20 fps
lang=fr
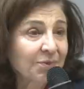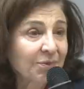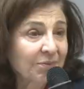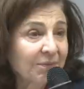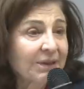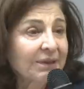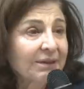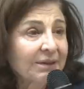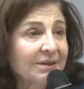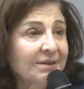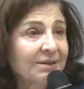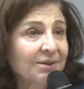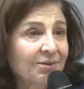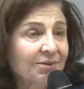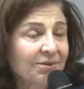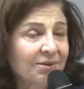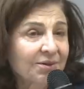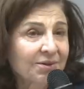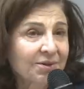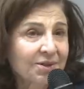pour mettre les
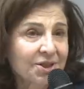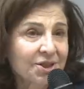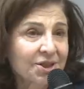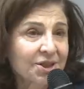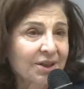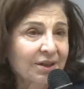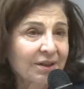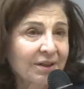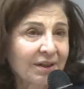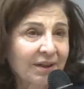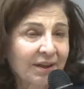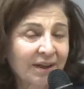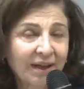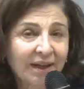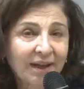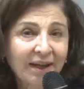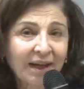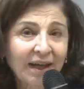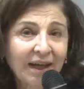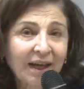adultes en échec.
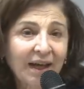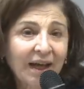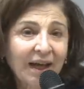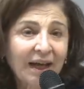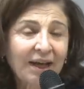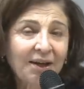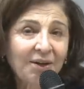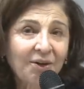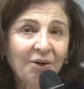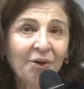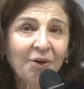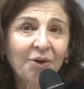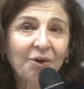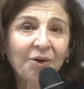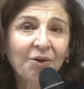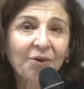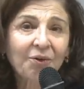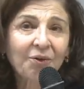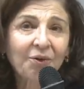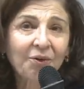Alors
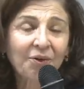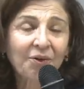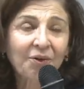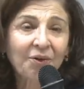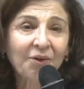que